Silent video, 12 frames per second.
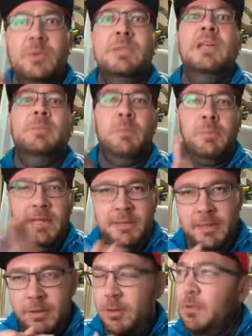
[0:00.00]

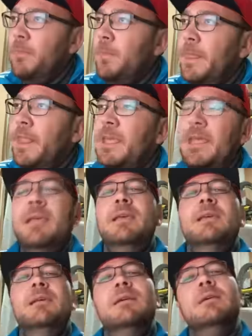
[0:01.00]
termoplástico
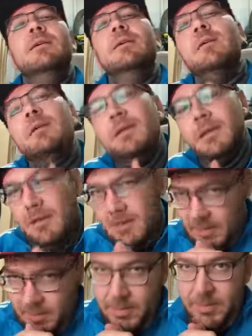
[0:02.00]
y
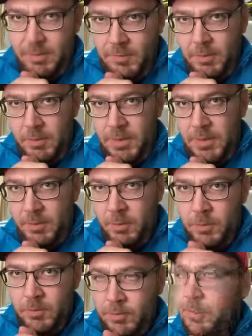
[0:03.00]
fibra de carbono.